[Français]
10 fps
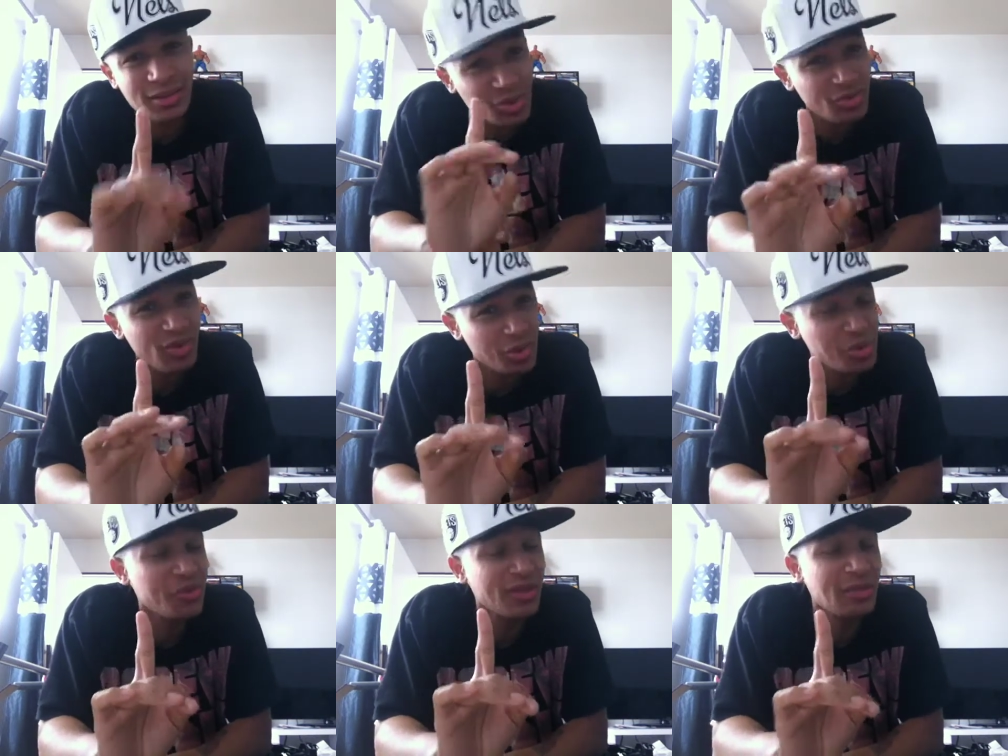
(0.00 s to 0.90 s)
Souvent,
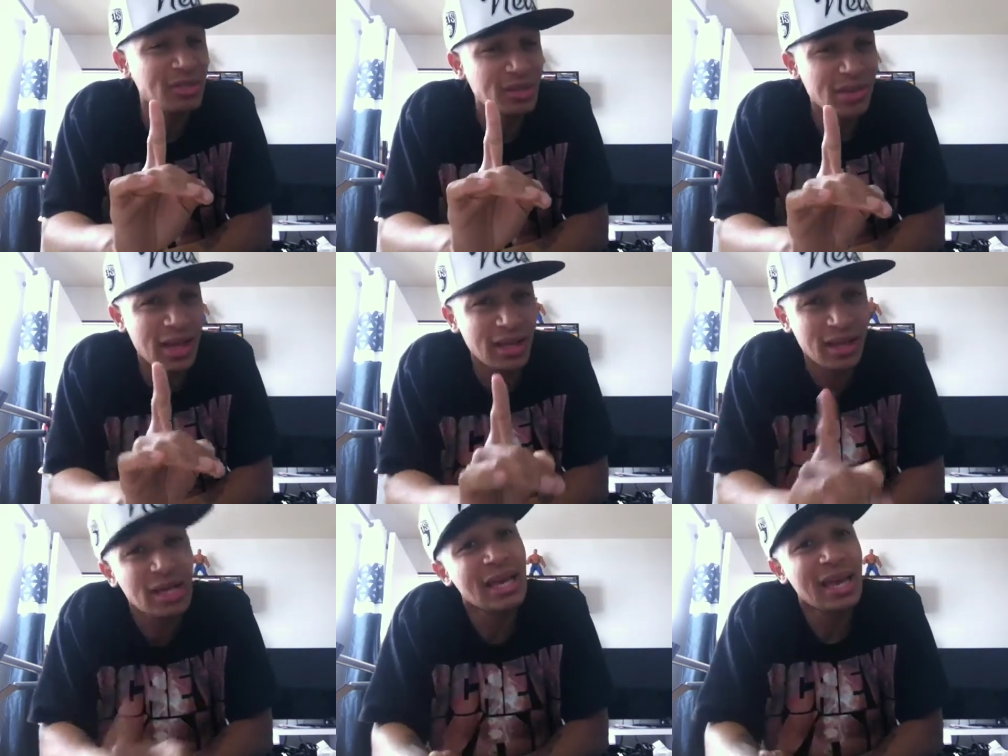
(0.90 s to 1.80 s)
je fais des mises en garde.
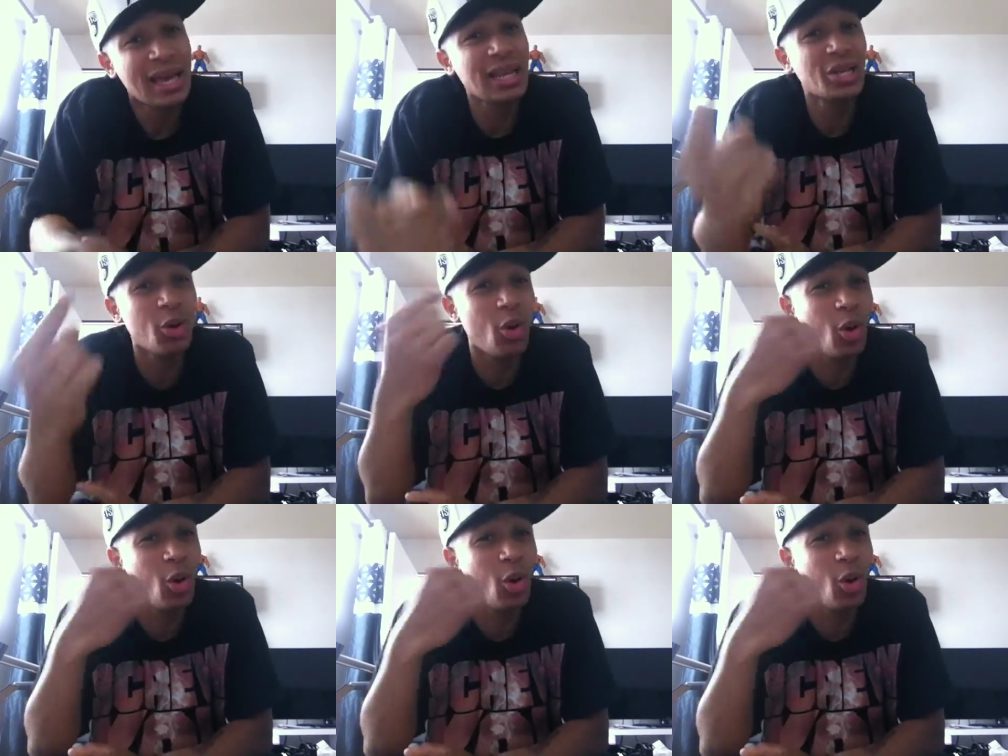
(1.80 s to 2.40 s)
Et les gens